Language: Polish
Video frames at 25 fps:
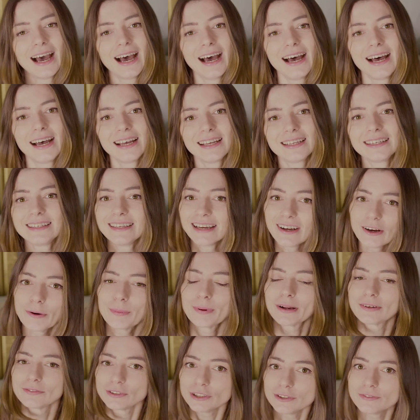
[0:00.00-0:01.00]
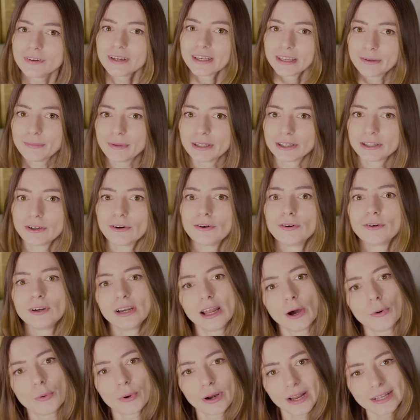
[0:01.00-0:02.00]
A jego prawdziwe imię to
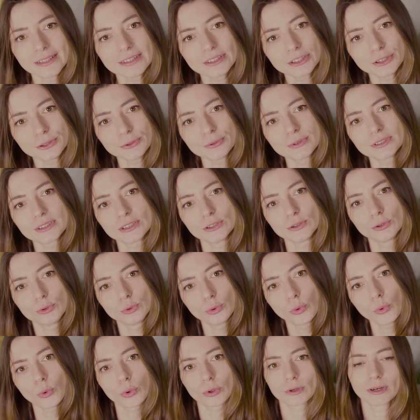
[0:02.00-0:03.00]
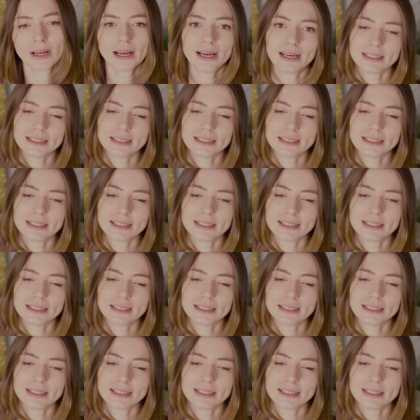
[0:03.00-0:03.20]
Laurentius Dur,